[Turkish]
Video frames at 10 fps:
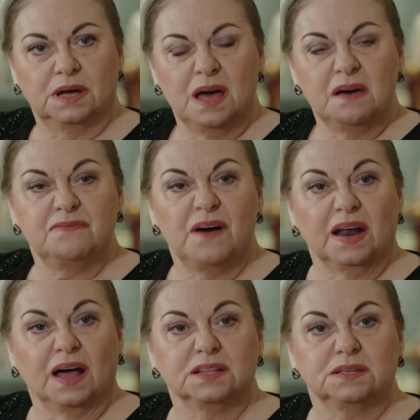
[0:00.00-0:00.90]

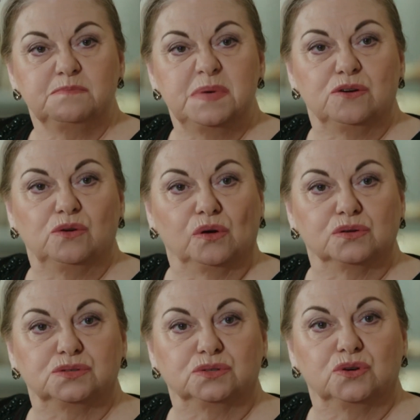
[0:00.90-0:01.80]
Ferhat bir gün
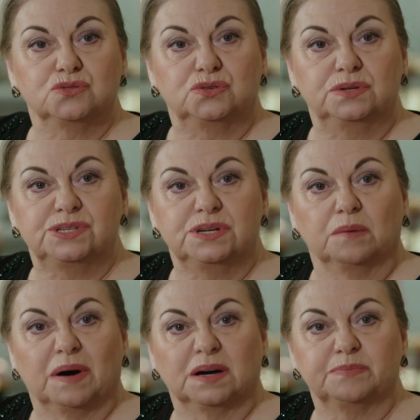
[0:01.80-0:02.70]
olsun gözünün içine
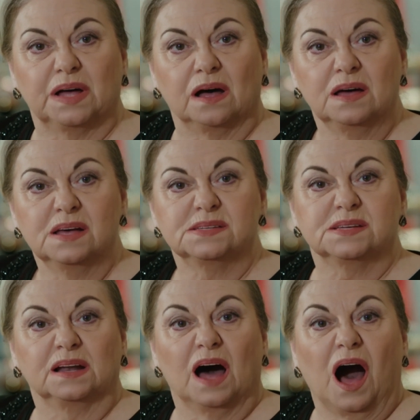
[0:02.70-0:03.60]
bakıp da
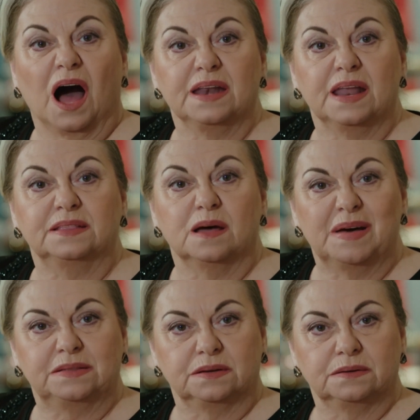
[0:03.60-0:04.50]
sana anne demedi.